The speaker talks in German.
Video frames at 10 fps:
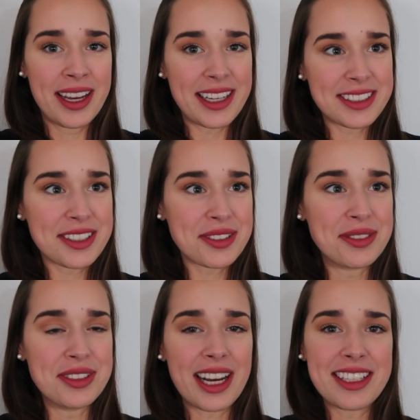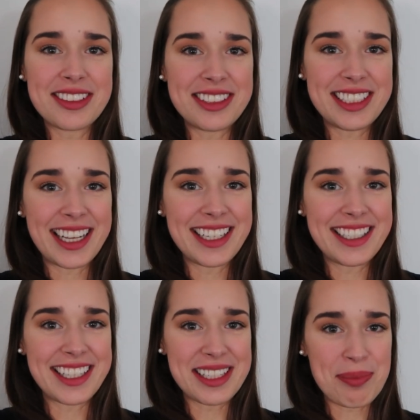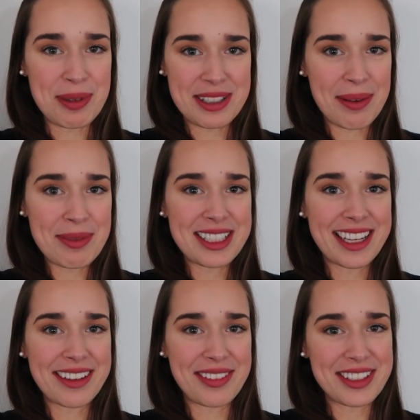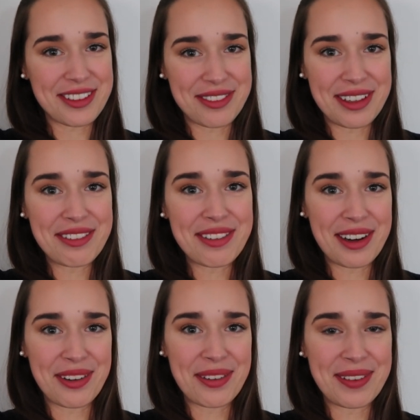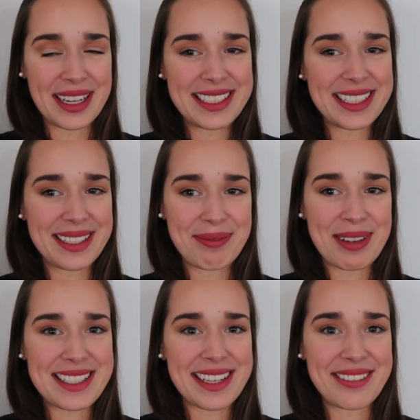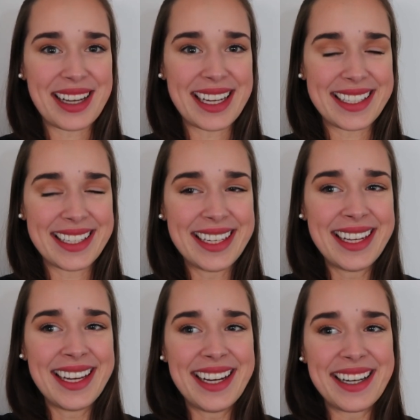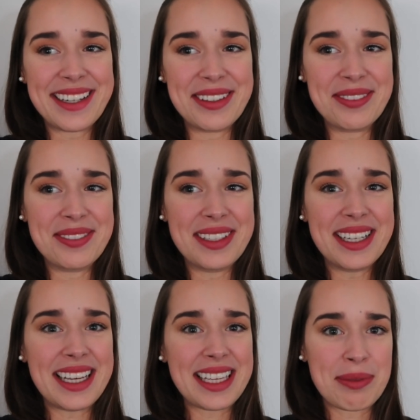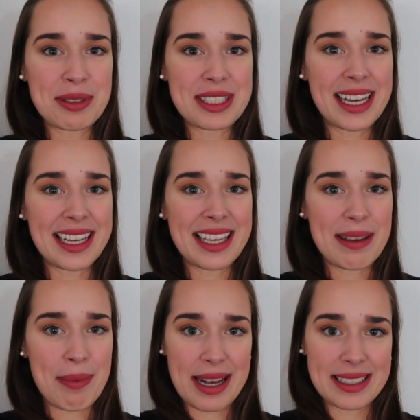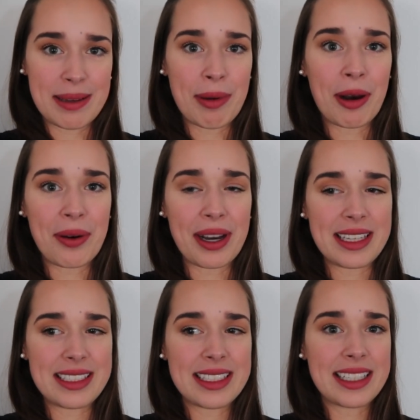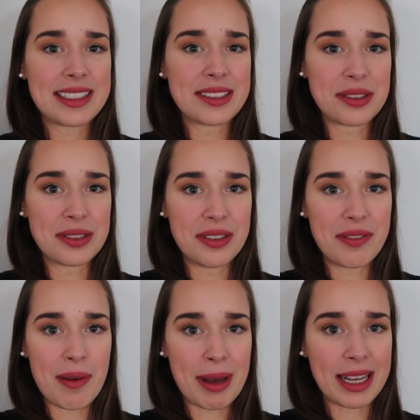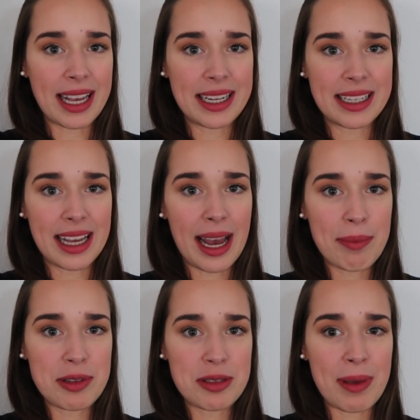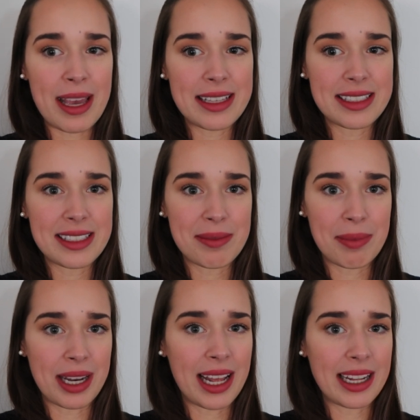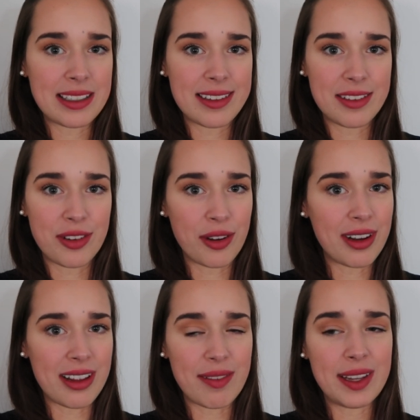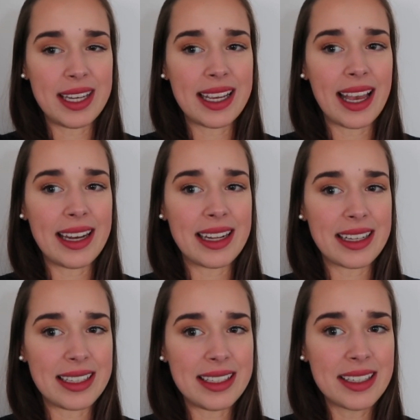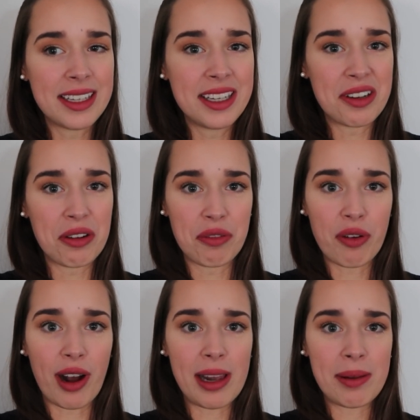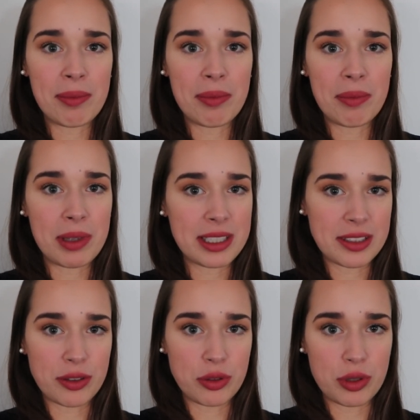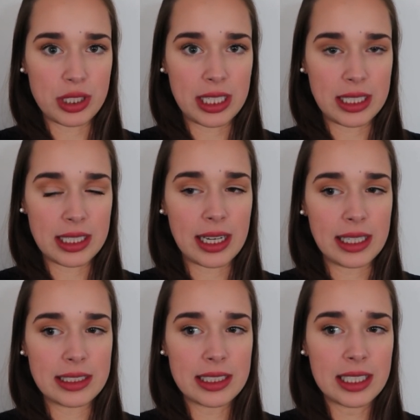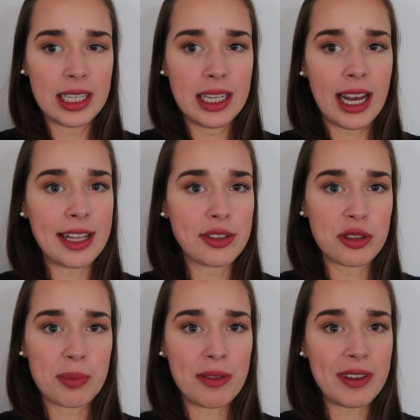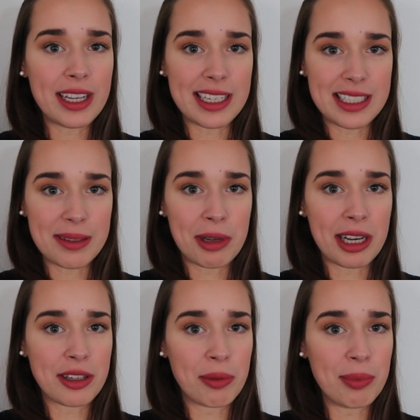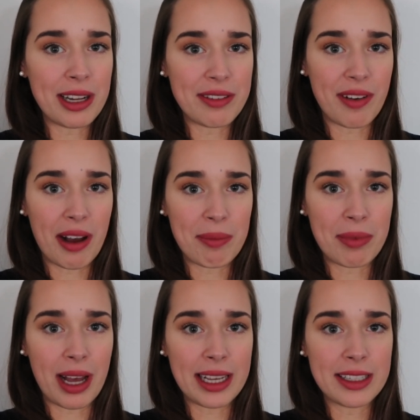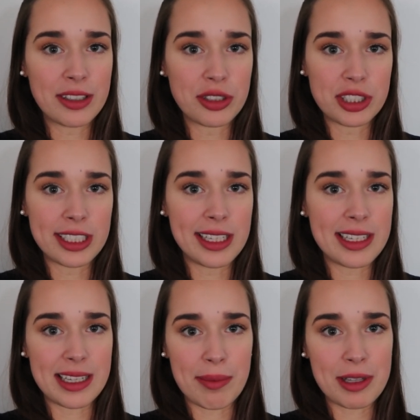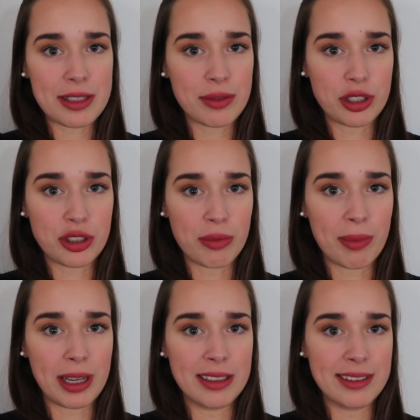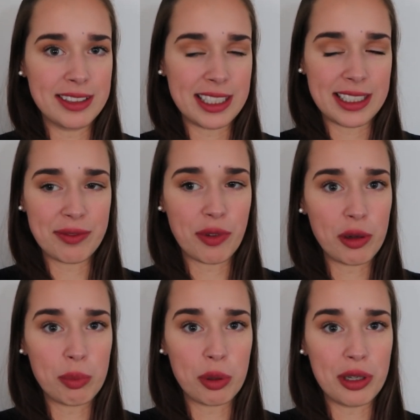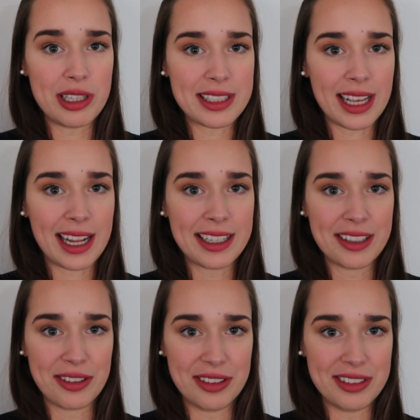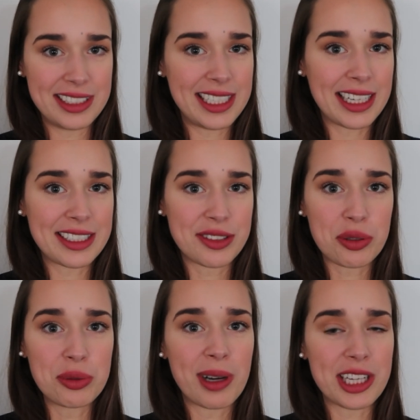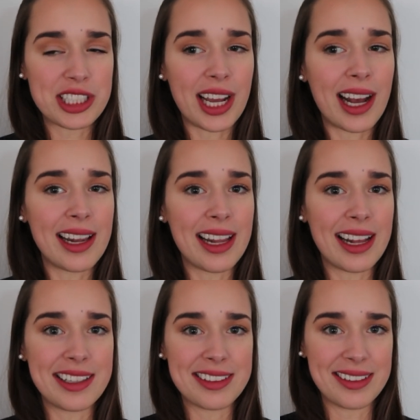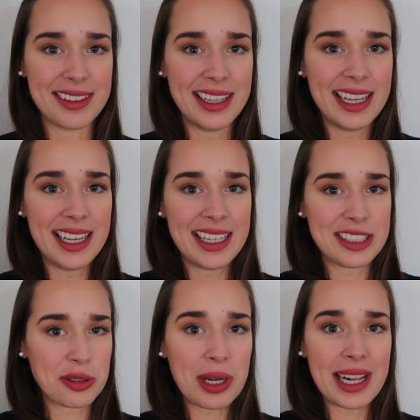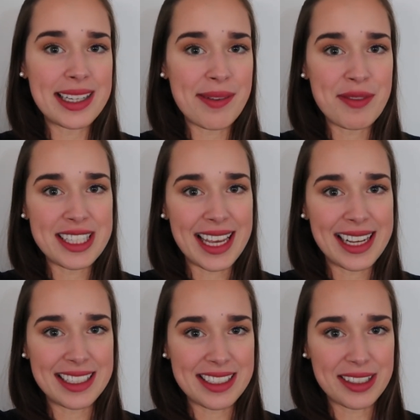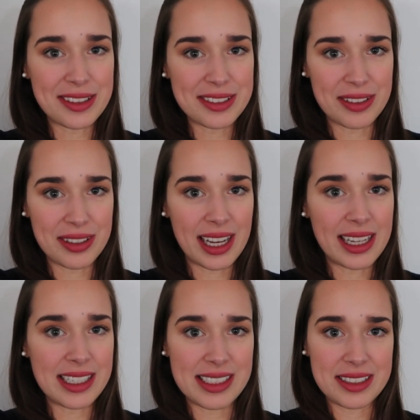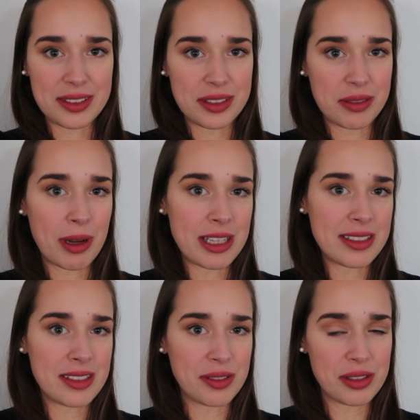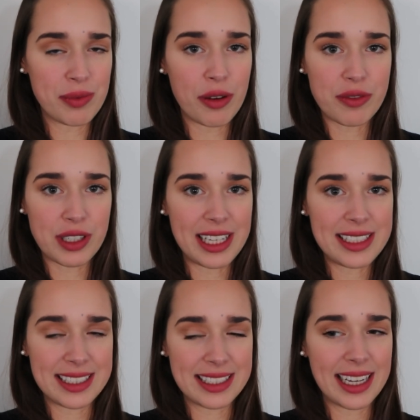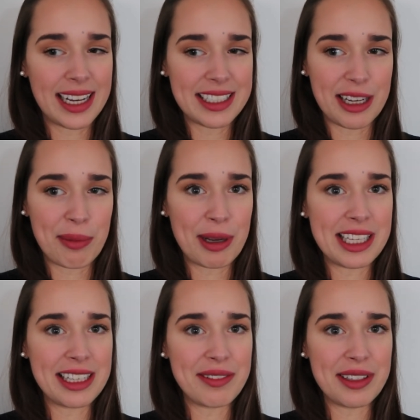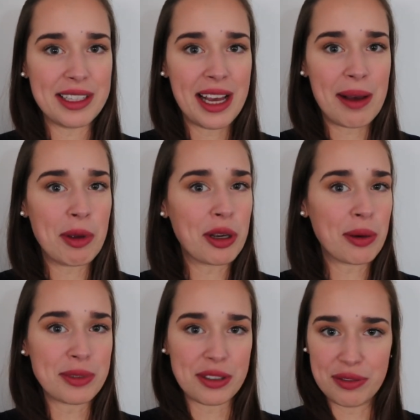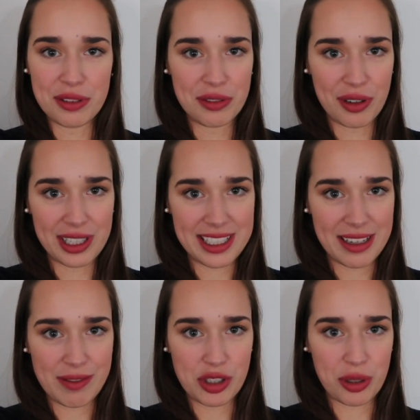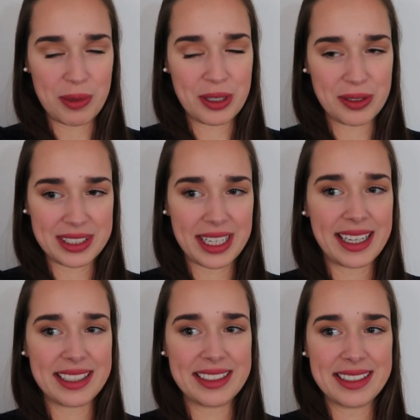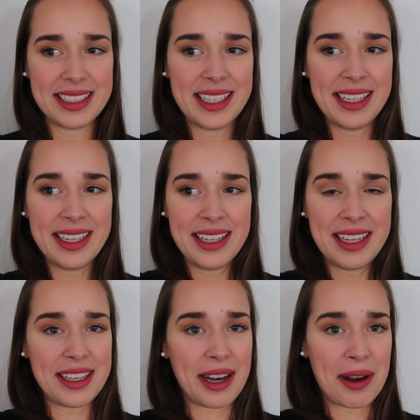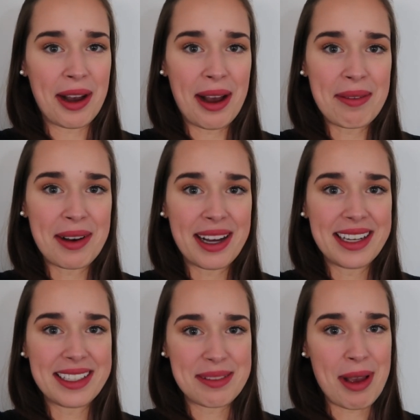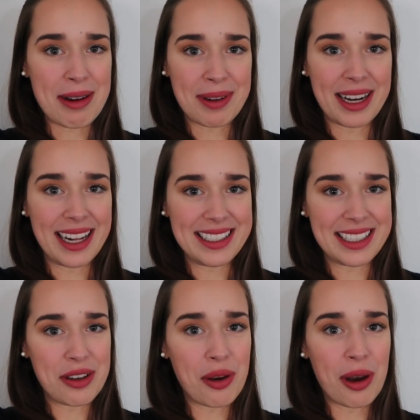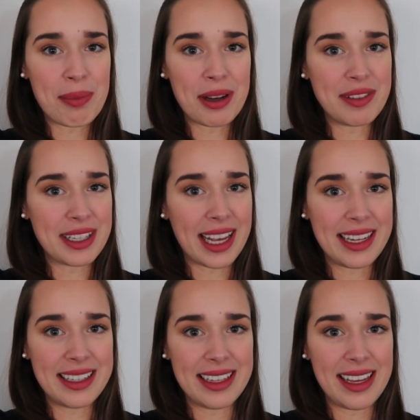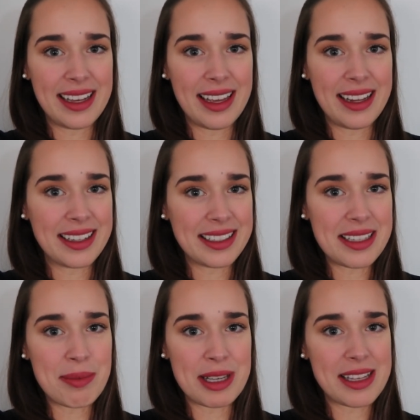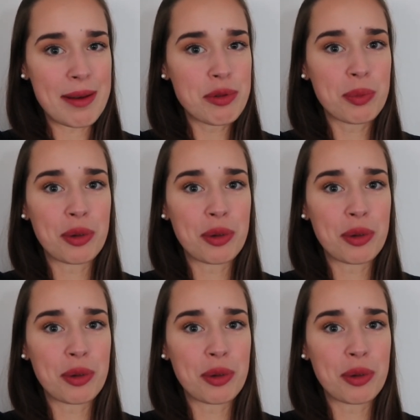es ist gut. Also ich denke, jetzt bis Samstag wird es auf jeden Fall noch mal einen Ticken besser werden. Ähm, ich muss sagen, ich merke es aber auch echt. Also wenn man keine Carbs mehr isst, man hat deutlich weniger Energie und vor allem mir ist auch durchgehend kalt. Also ich bin wirklich immer komplett warm eingekuschelt. Ich habe jetzt sogar schon meine dicken Wollpullis an und Jacke drüber, Schal. Also so kalt haben wir es eigentlich draußen noch gar nicht. Also es sind meistens so 12, 13 Grad, aber irgendwie, mir kommt es gefühlt vor, als hätten wir schon Minusgrade. Ja, aber das merkt man halt, der Körper will keine Energie mehr selbst